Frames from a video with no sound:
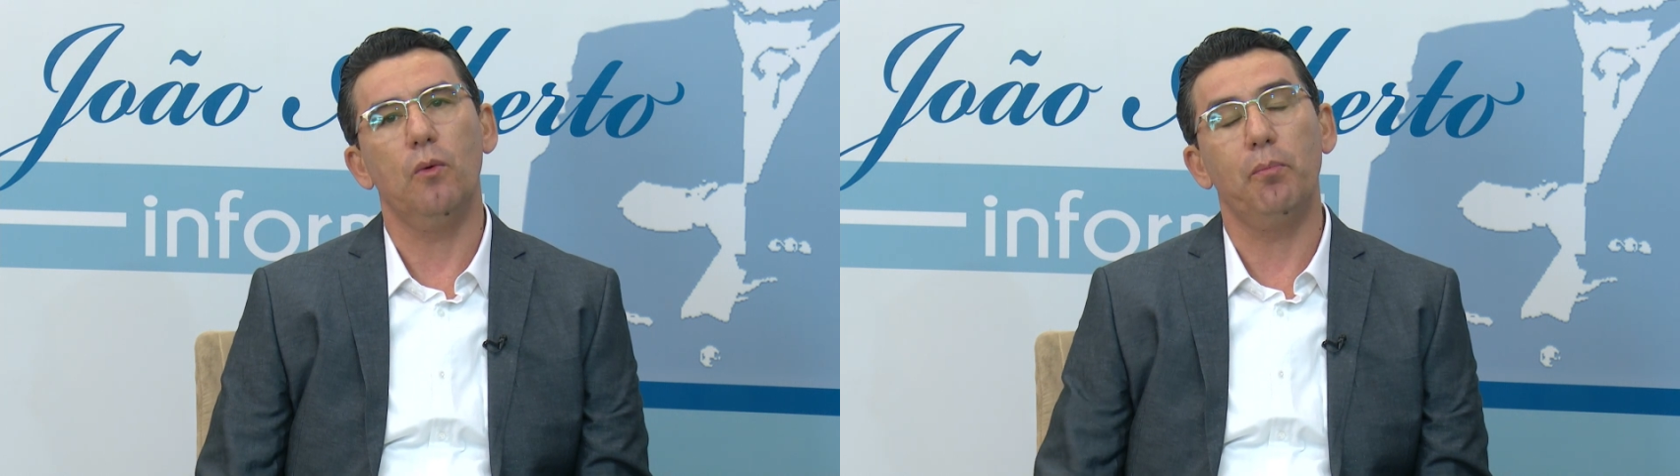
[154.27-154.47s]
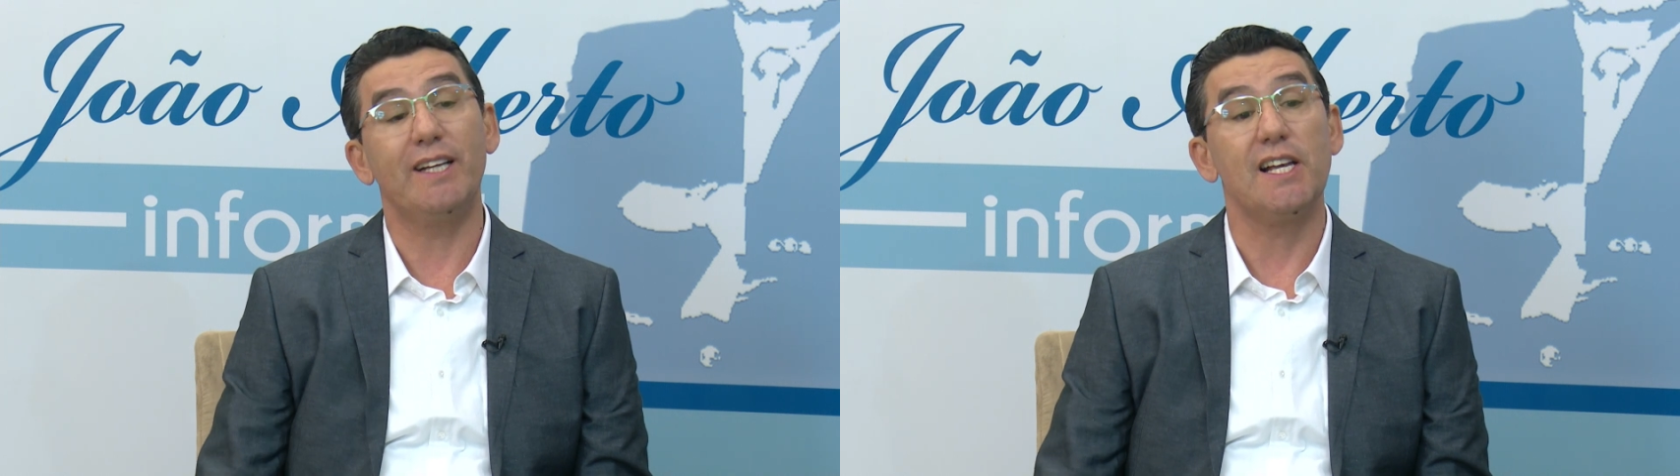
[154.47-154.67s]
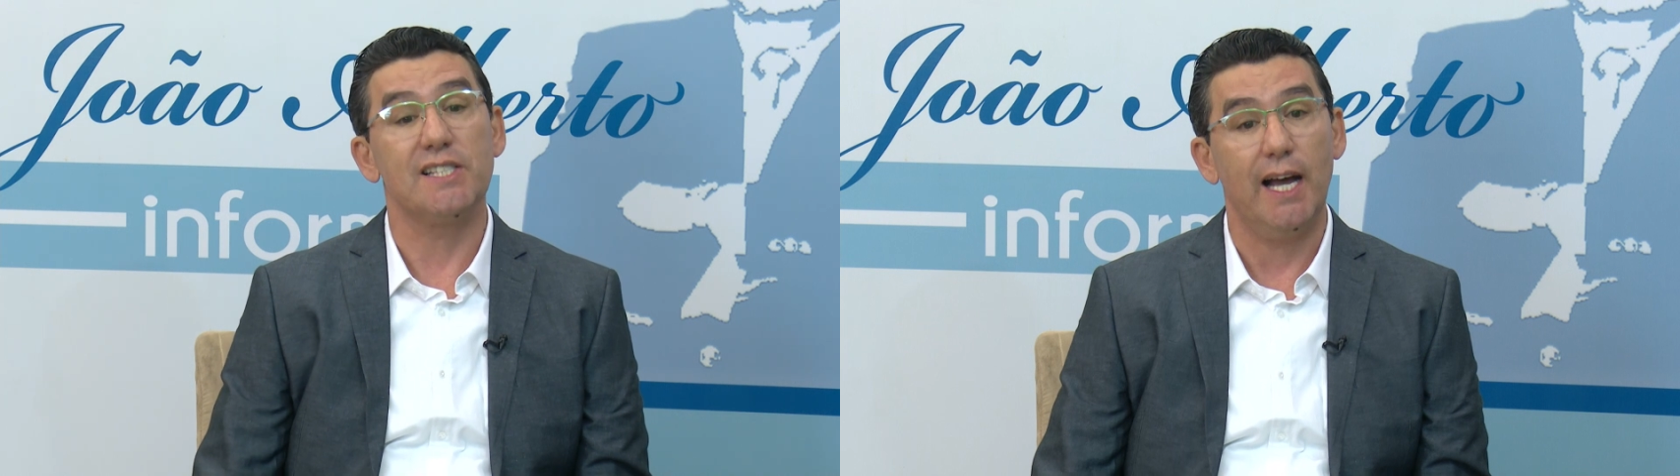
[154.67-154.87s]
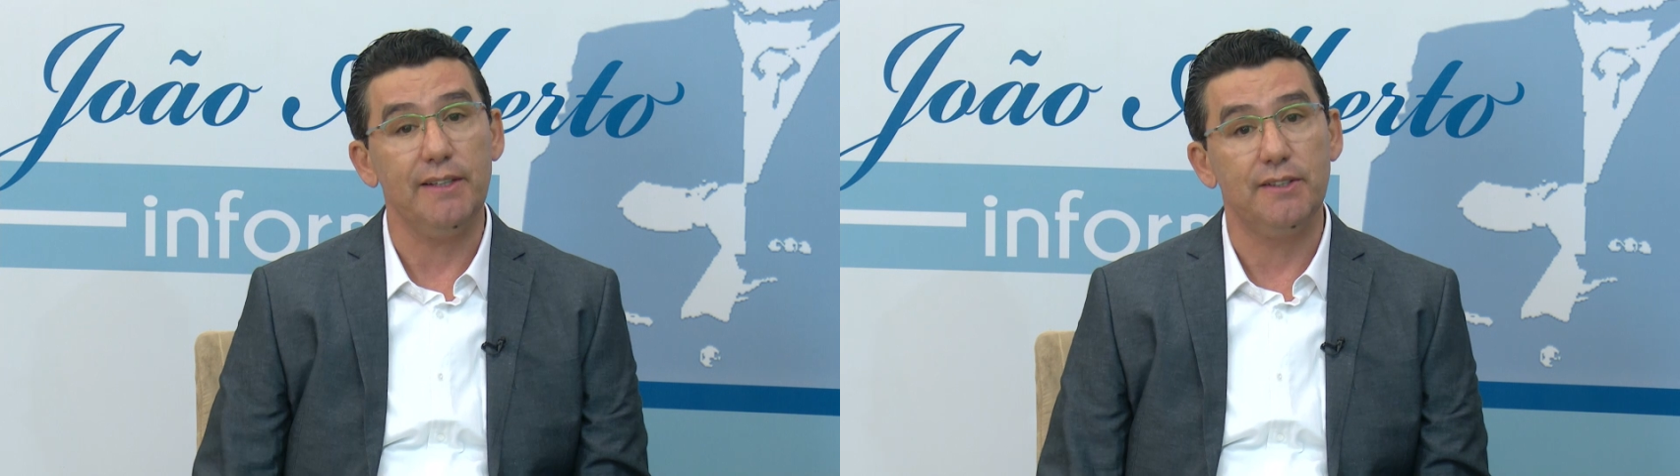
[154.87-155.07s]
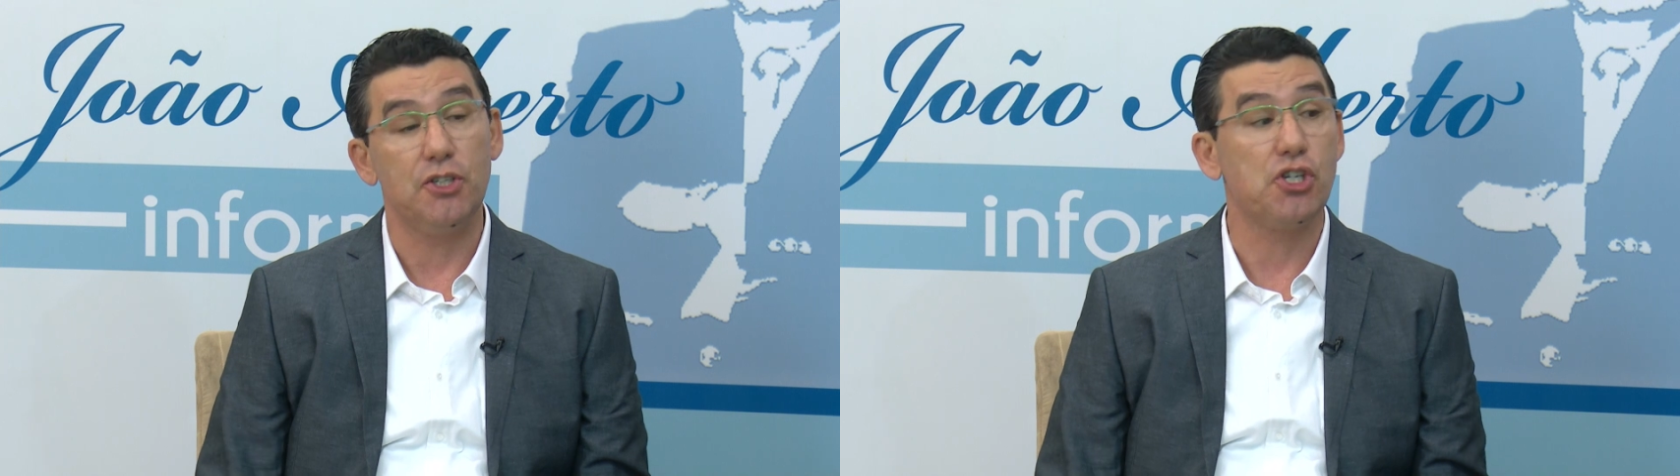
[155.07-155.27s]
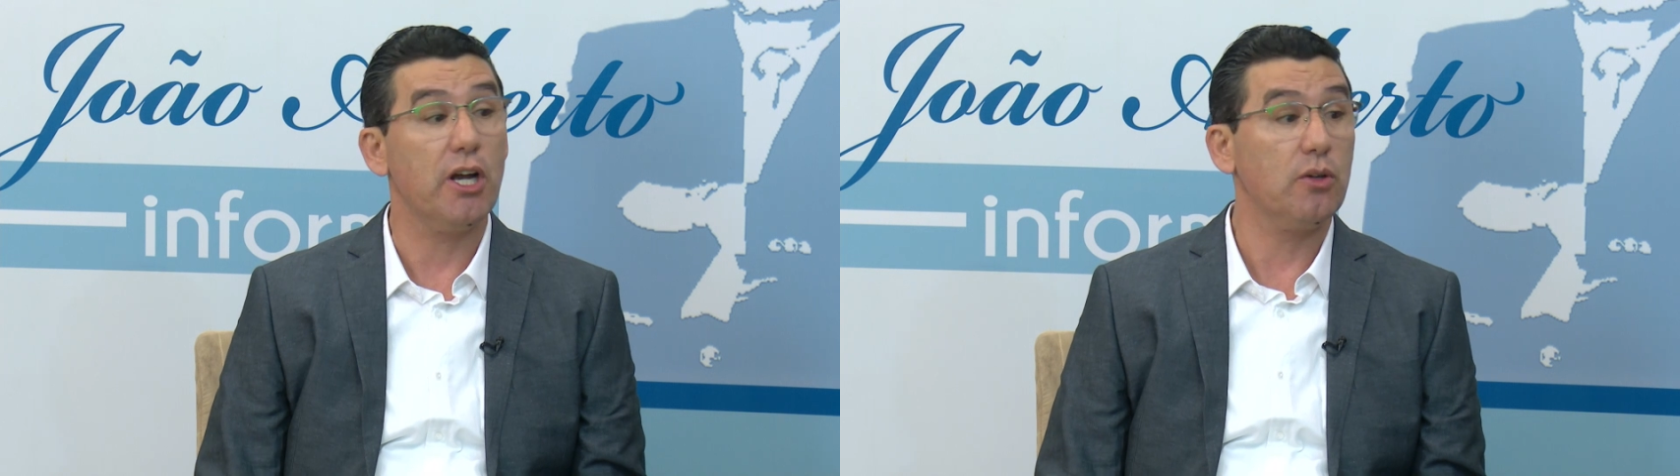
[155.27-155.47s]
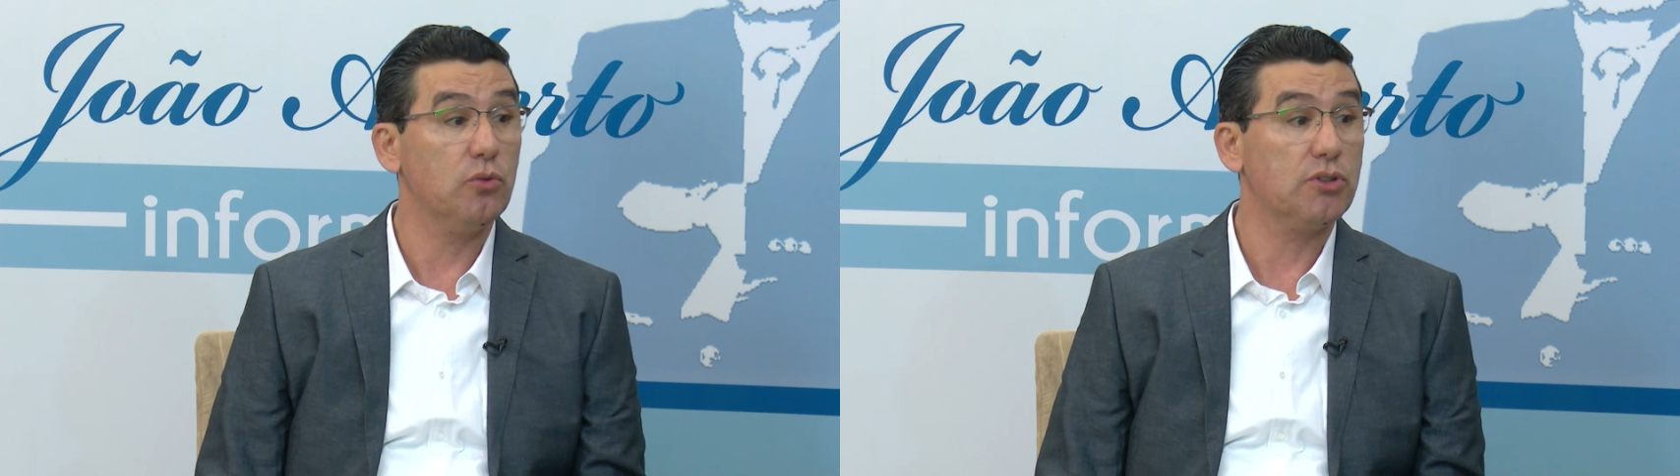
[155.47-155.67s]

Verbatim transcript: Bar das Artes, de, do